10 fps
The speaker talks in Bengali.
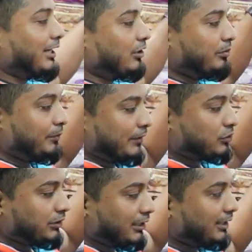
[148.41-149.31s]
কালার হবে পাঁচ
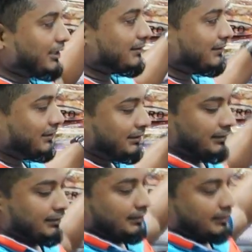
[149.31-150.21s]
ছটা কালার আছে ছটা
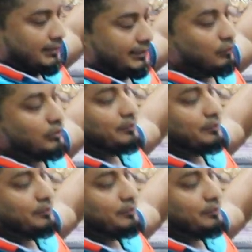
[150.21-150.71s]
কালার হবে আচ্ছা। এগুলো